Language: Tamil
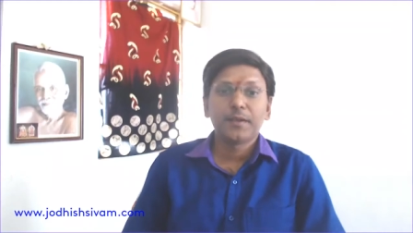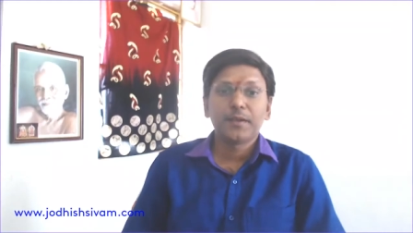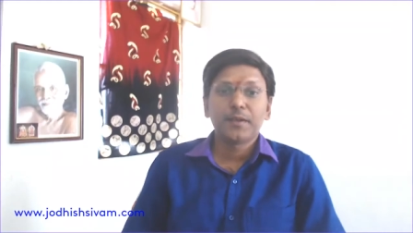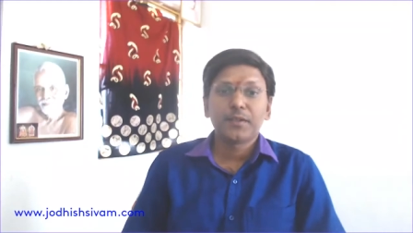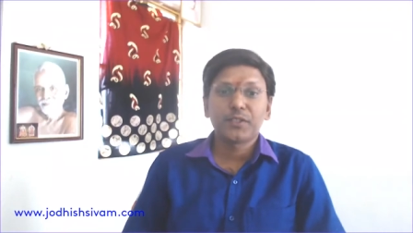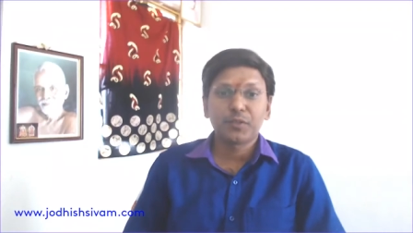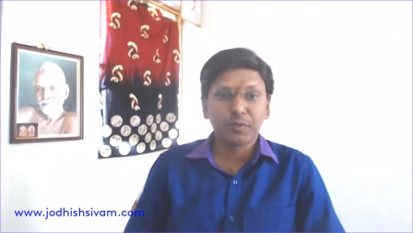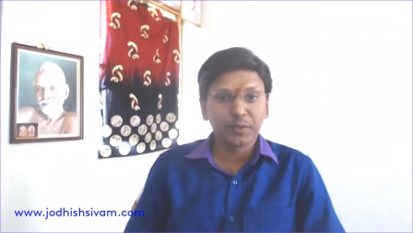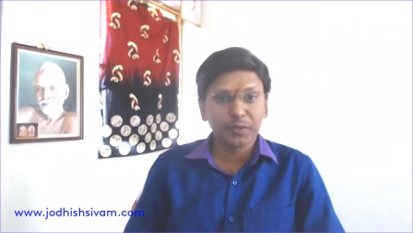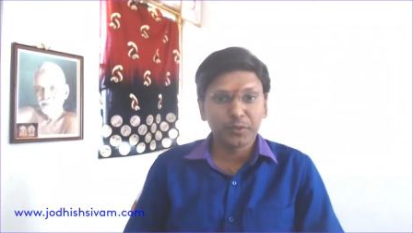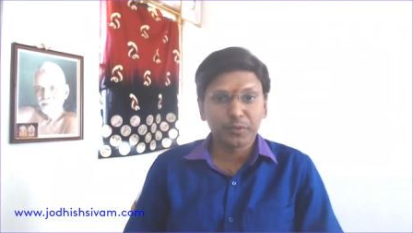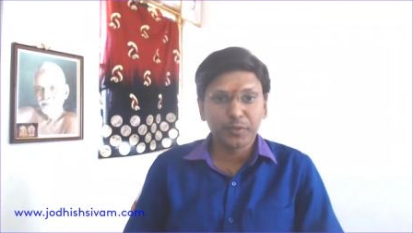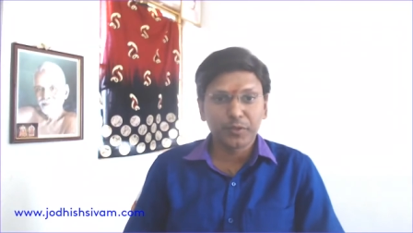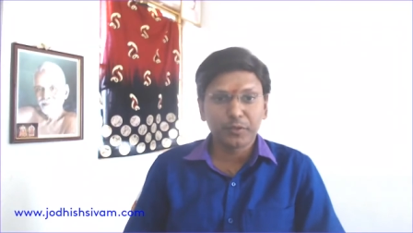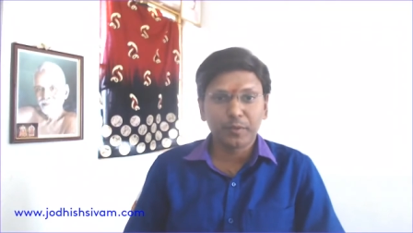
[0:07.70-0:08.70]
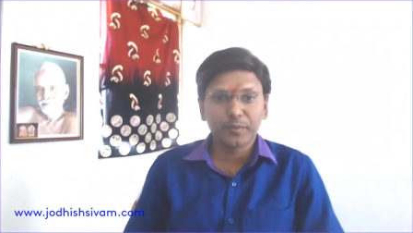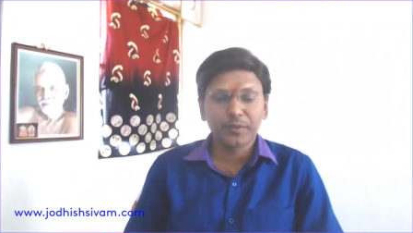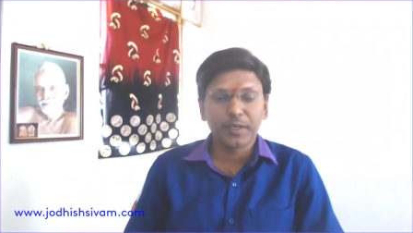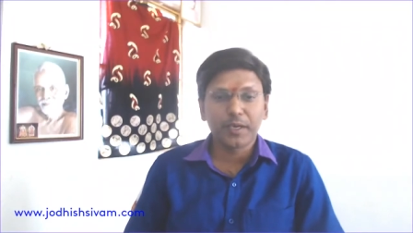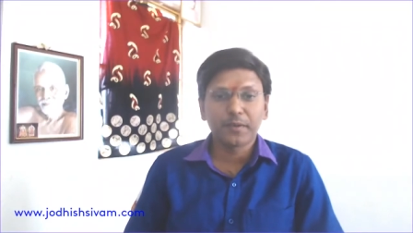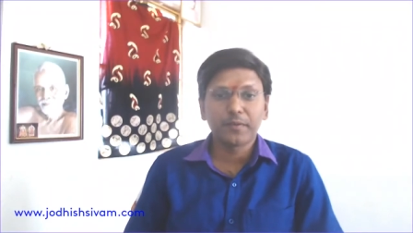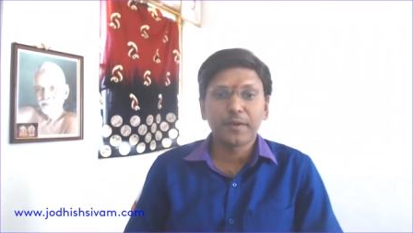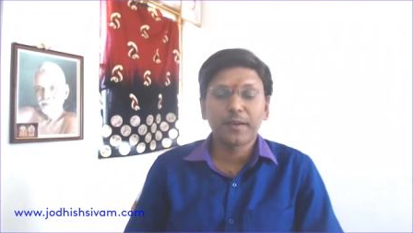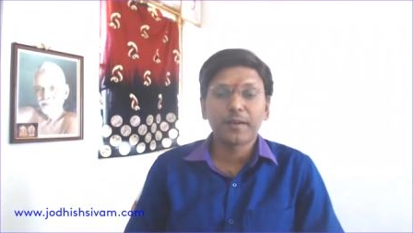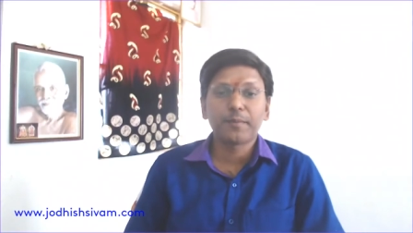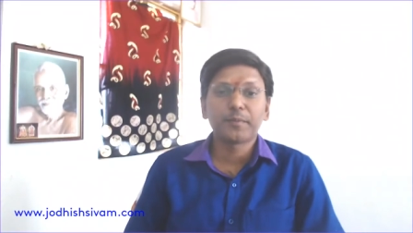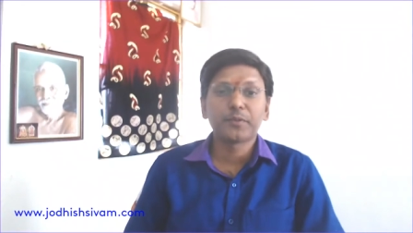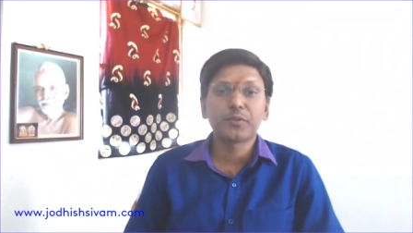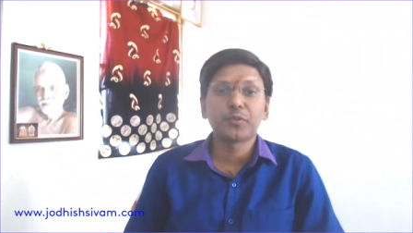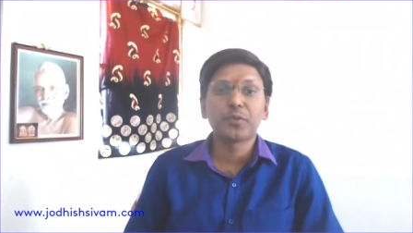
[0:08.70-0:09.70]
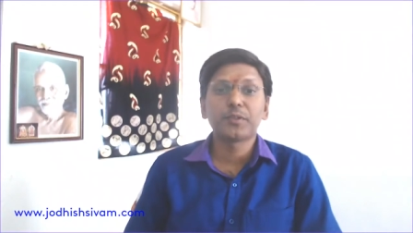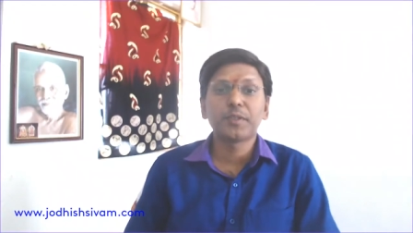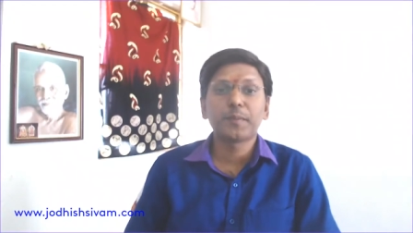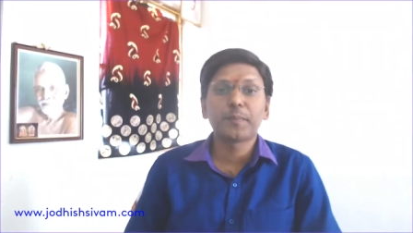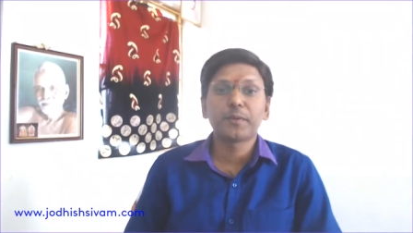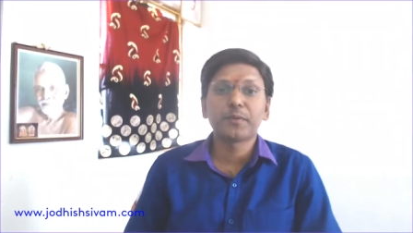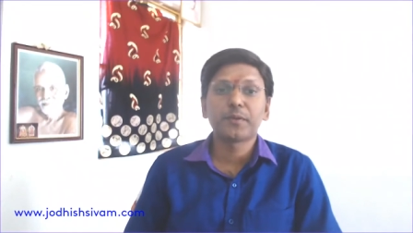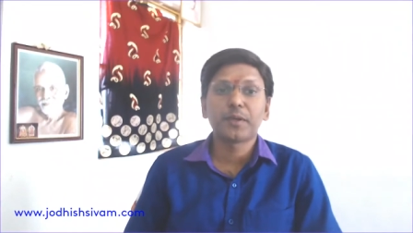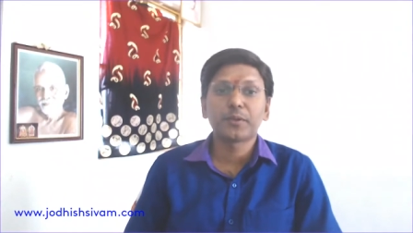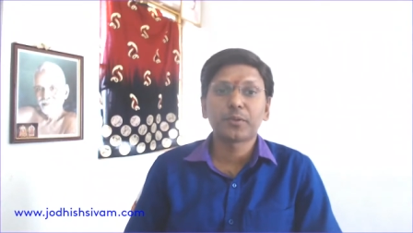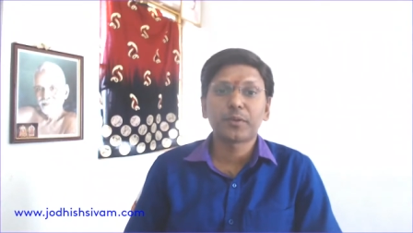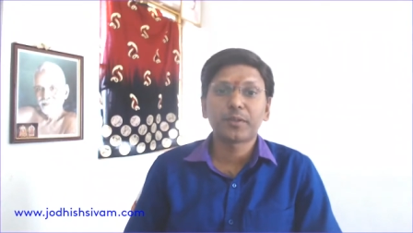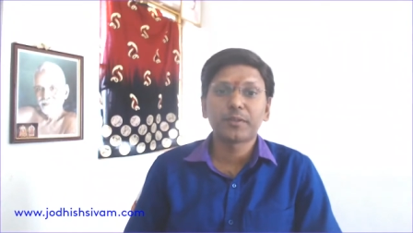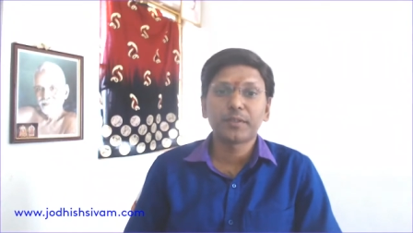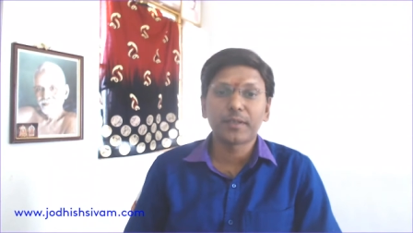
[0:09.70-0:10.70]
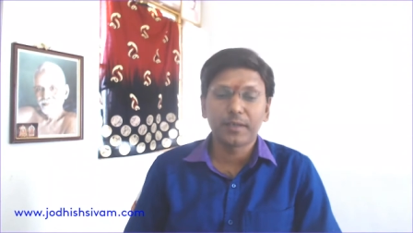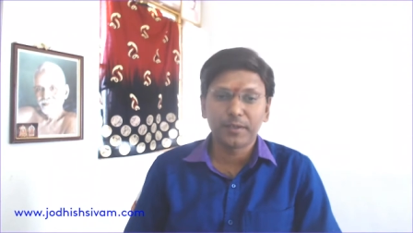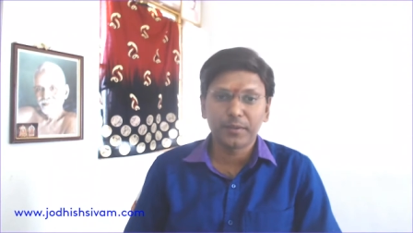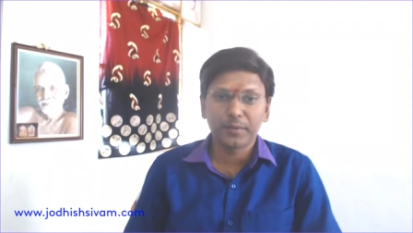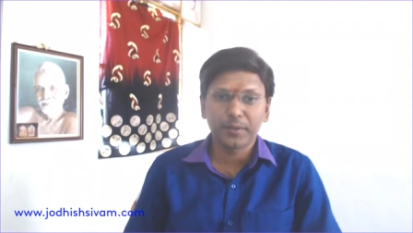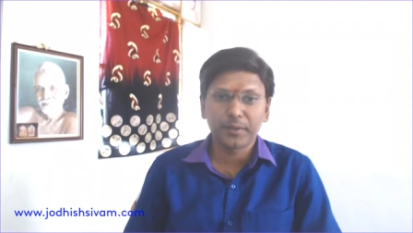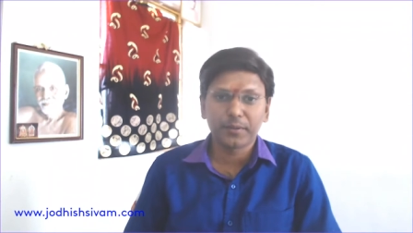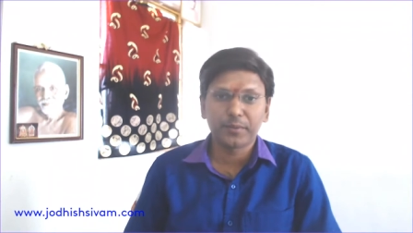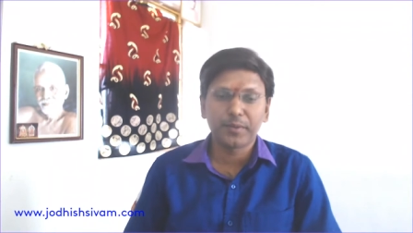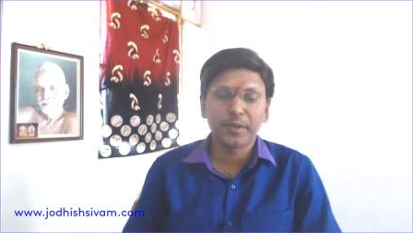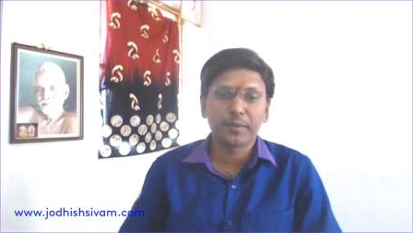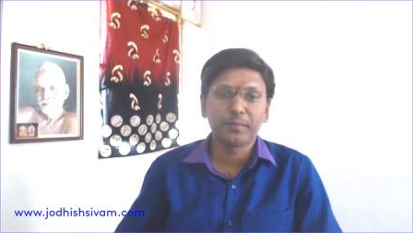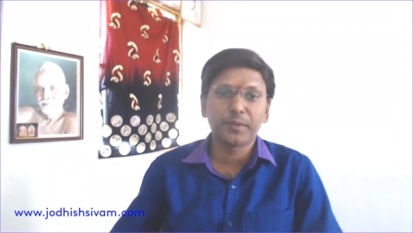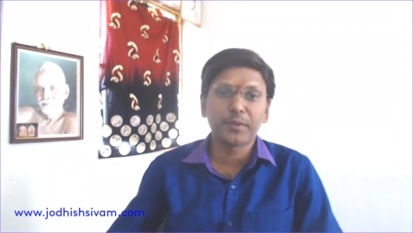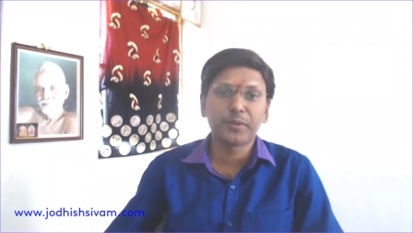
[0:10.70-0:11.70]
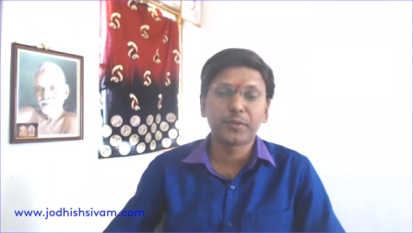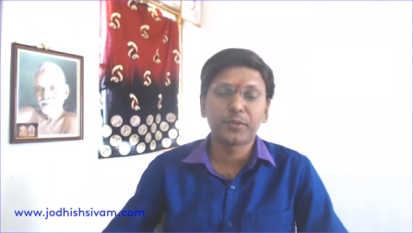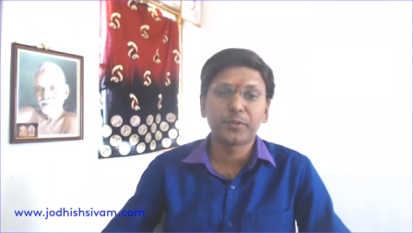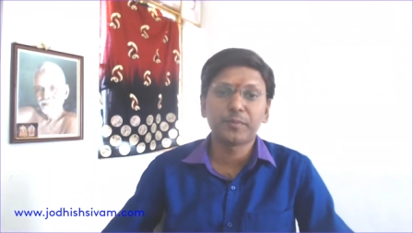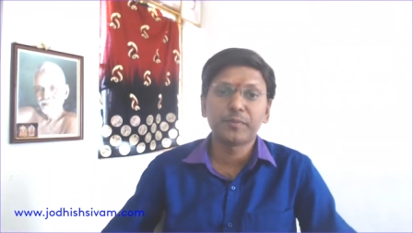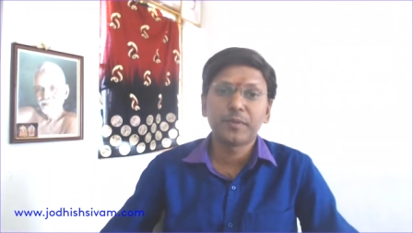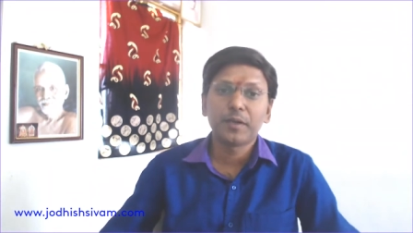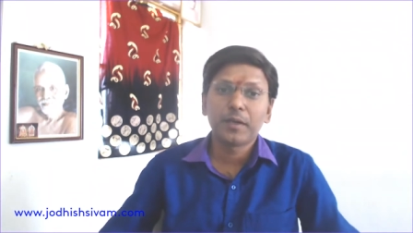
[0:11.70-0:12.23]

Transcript: ஸ்வதத்துவம் சேனல் வழியாக எமது ஜோதிட பதிவுகளை தொடர்ந்து கண்டு வரக்கூடிய நண்பர்களுக்கும்